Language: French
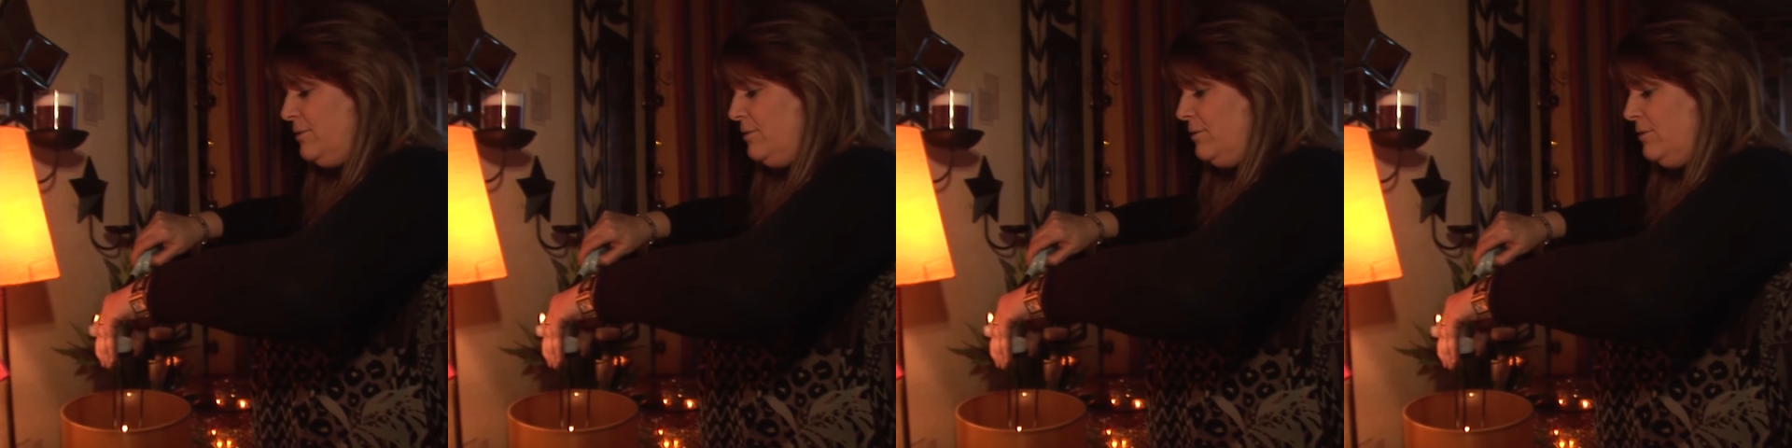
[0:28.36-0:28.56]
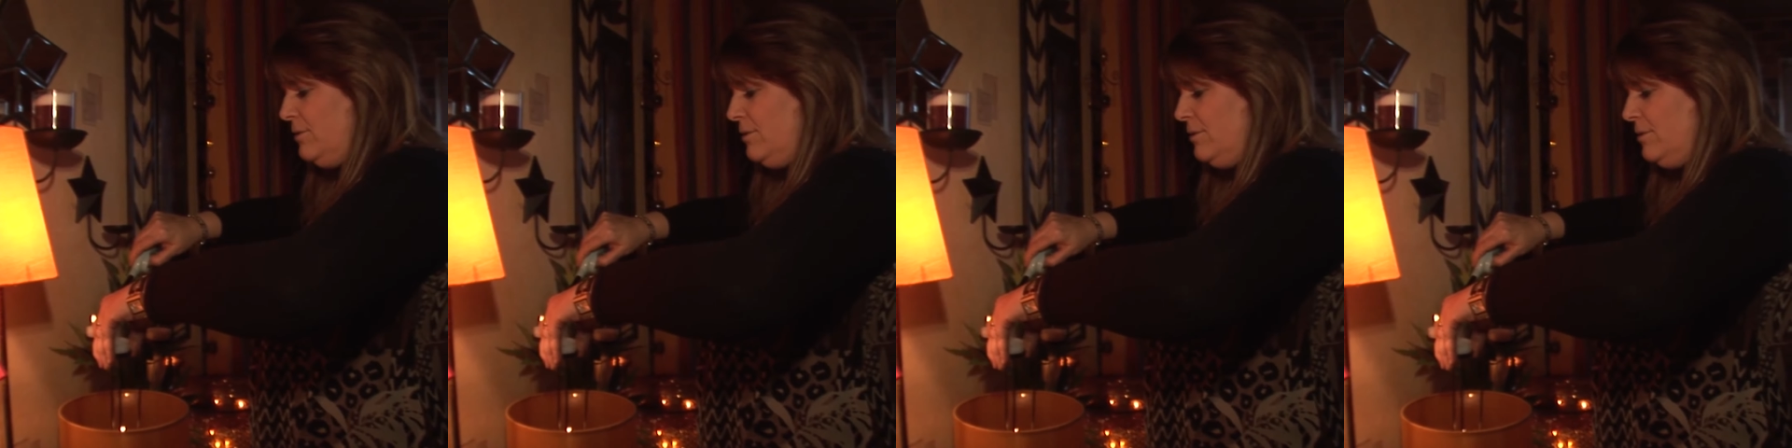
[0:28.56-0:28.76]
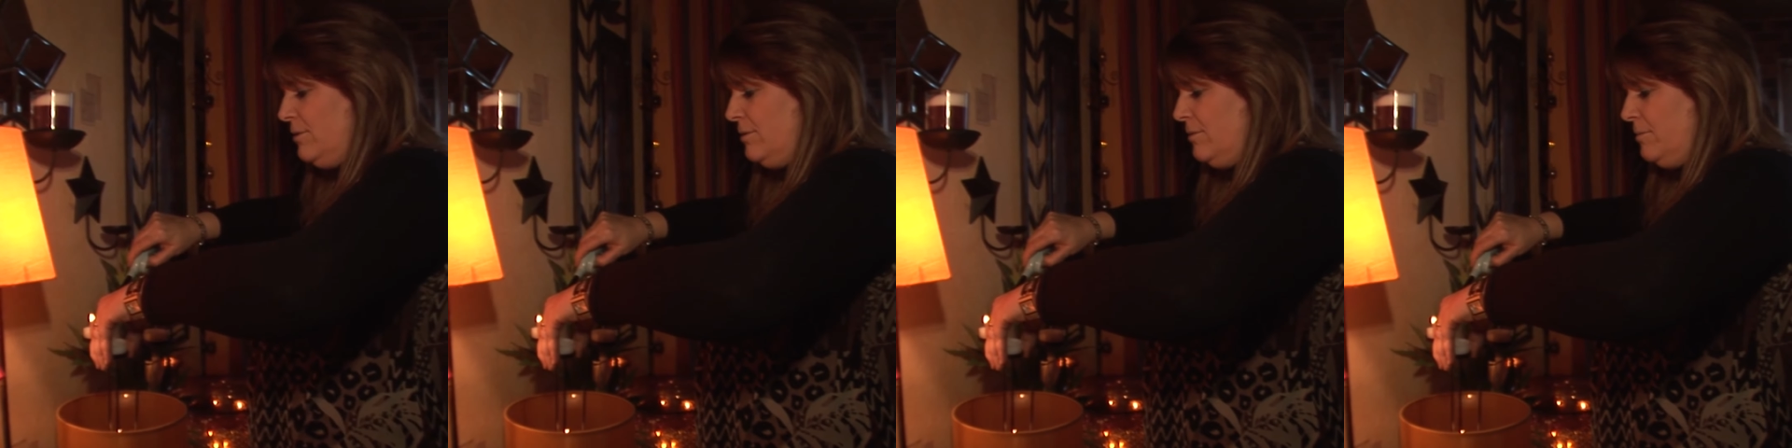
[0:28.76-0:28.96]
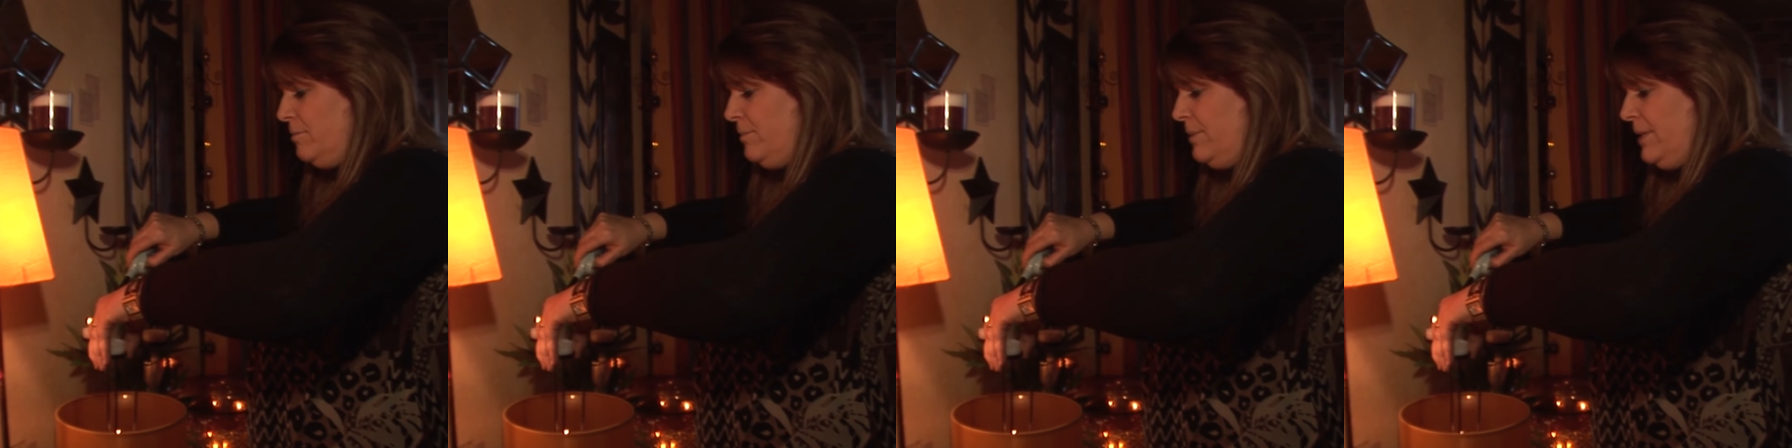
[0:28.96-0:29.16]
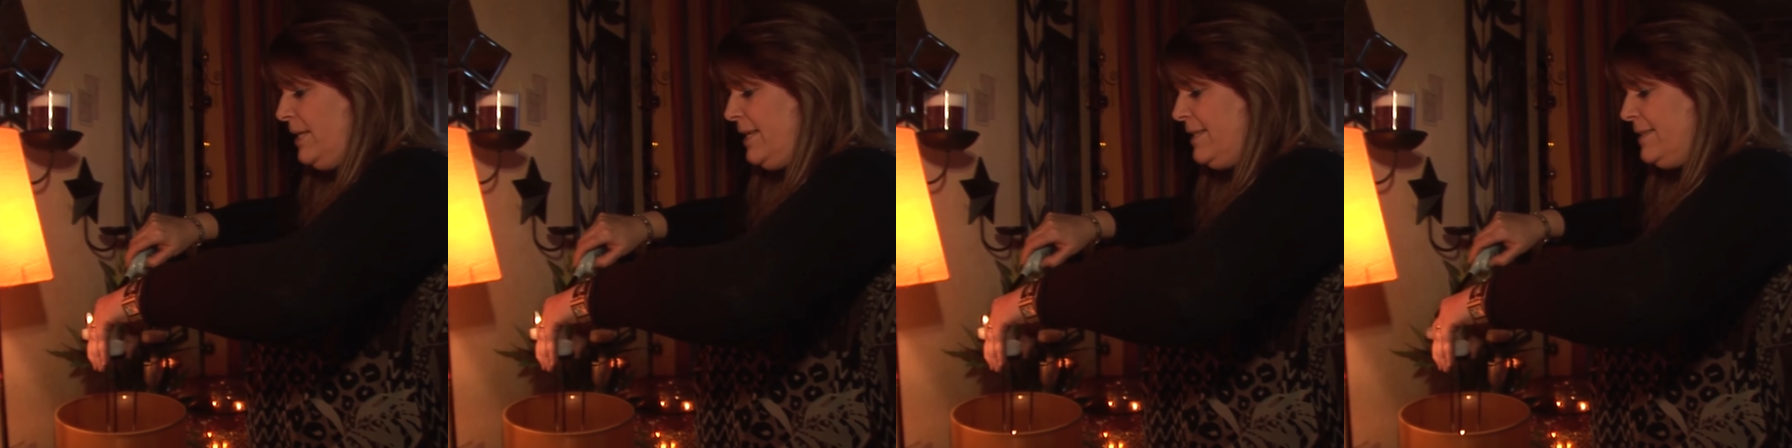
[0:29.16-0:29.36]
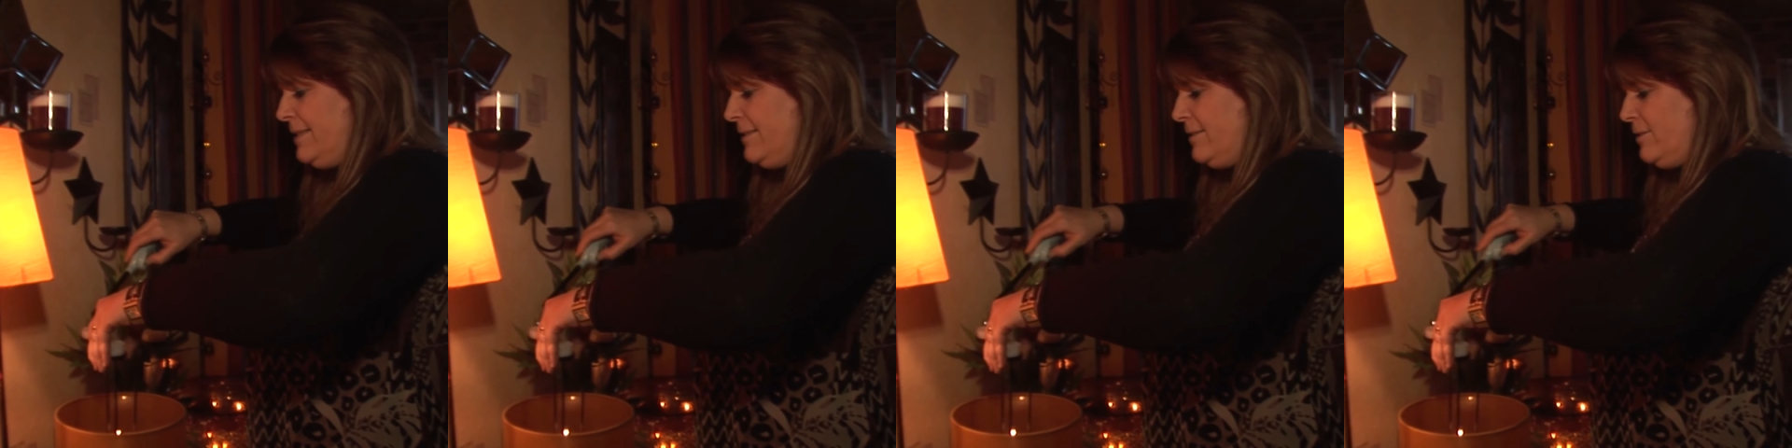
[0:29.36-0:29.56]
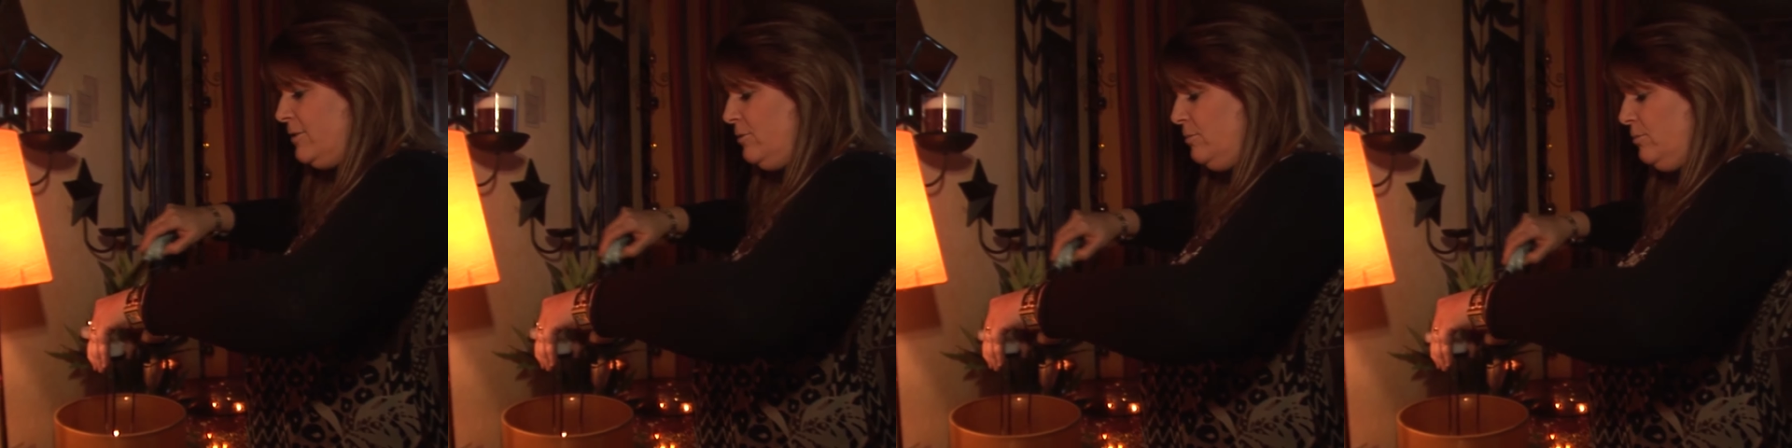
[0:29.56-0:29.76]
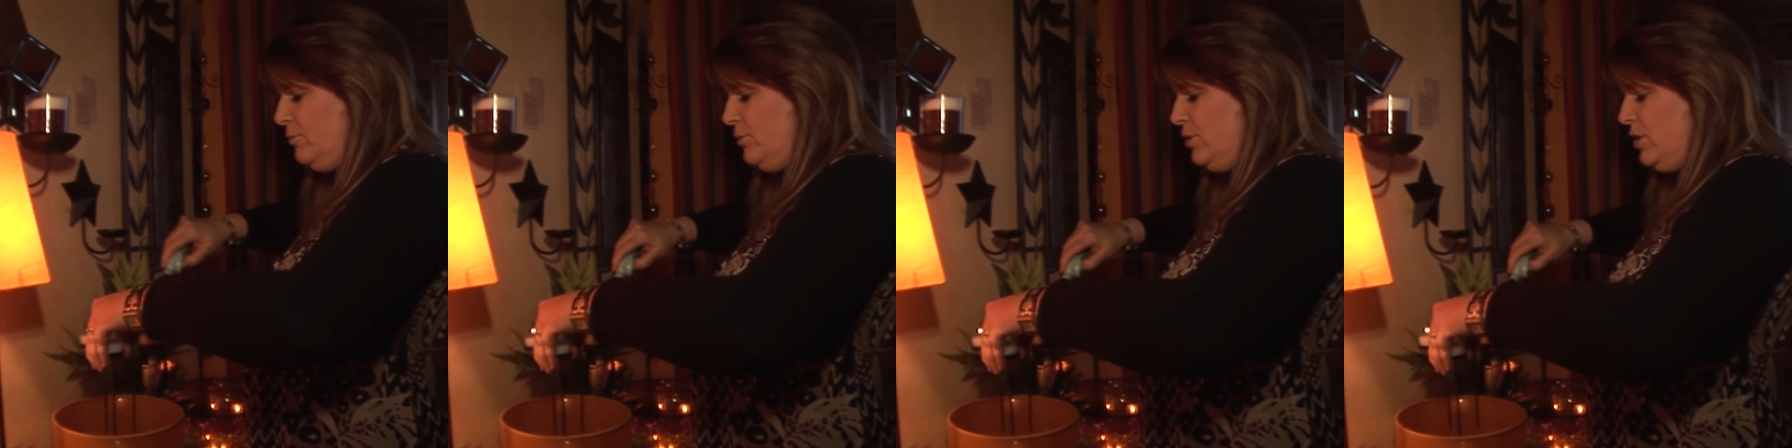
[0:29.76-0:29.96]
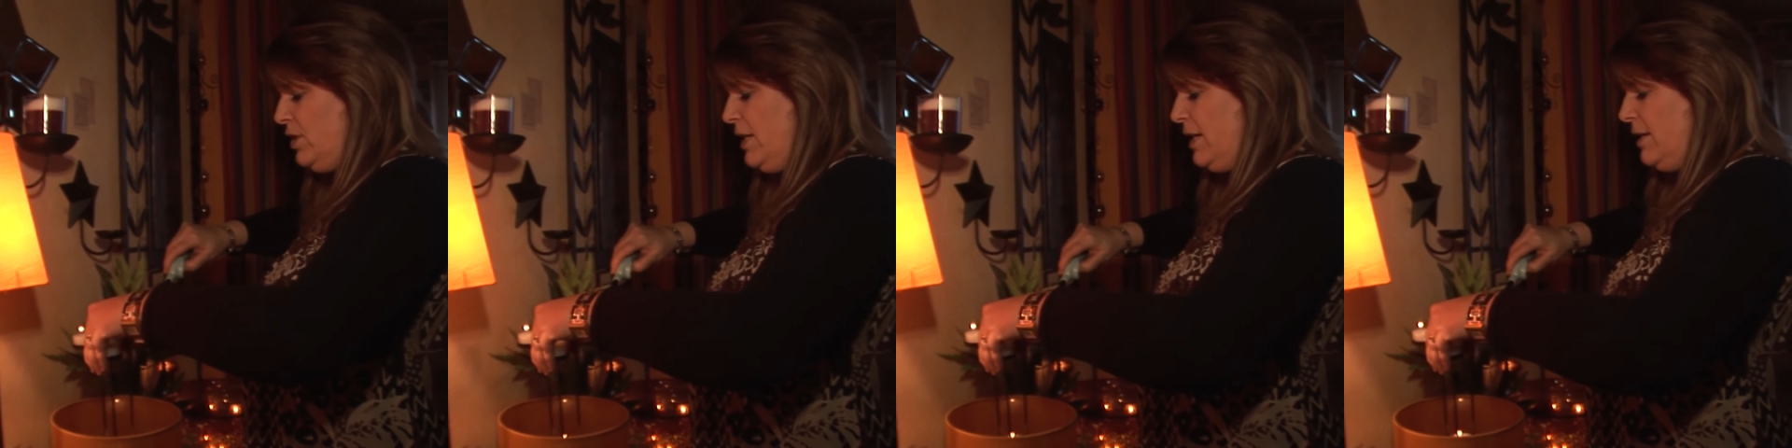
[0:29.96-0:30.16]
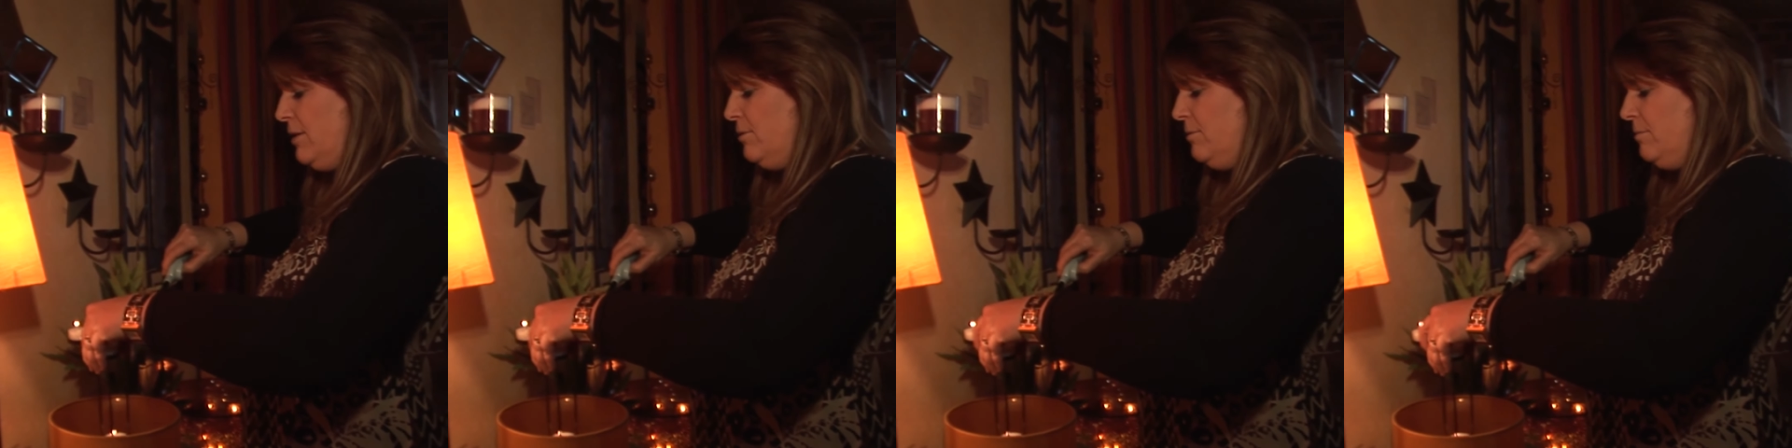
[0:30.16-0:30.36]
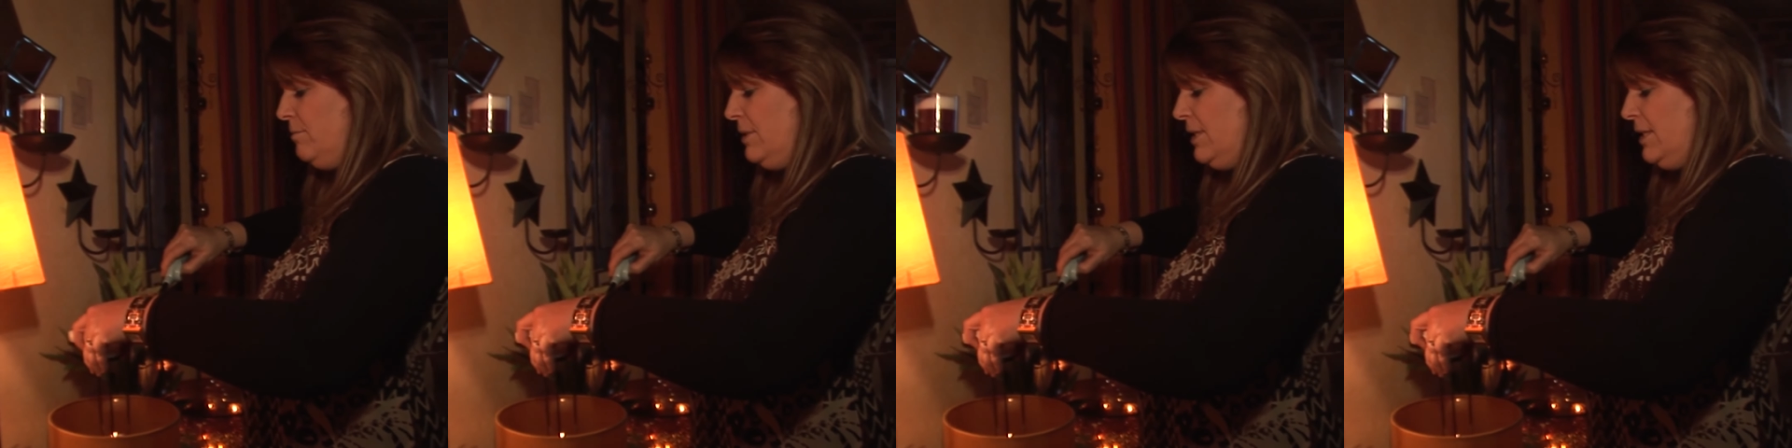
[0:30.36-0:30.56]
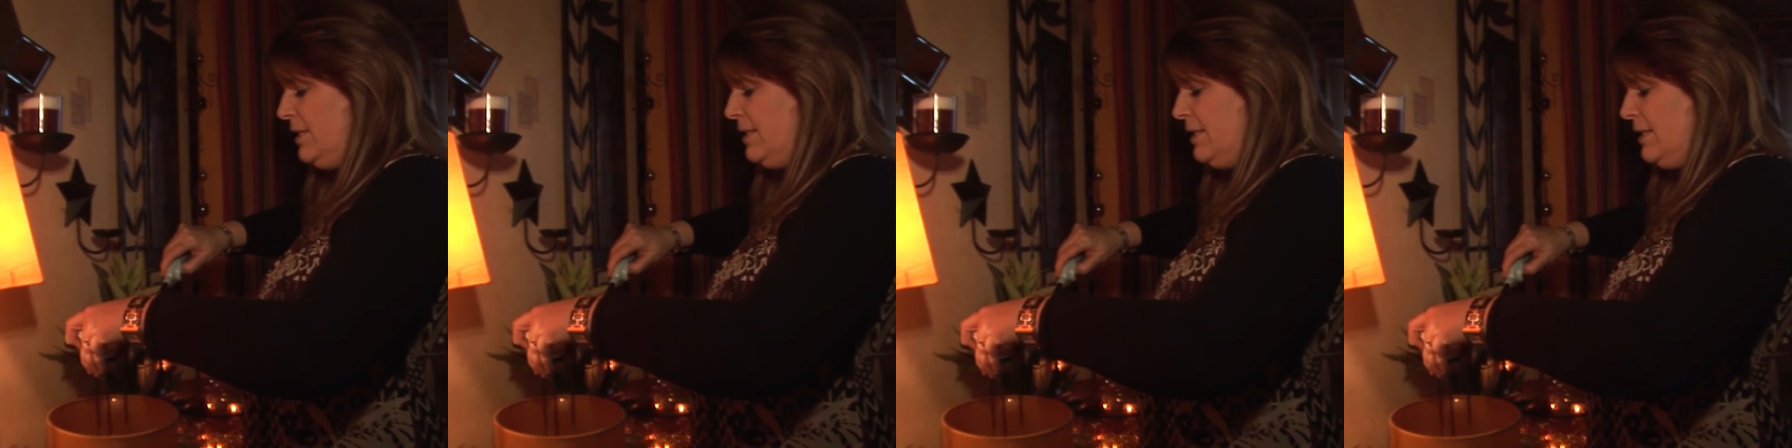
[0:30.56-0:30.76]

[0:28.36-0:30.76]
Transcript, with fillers: une euh, pièce sans bougie allumée.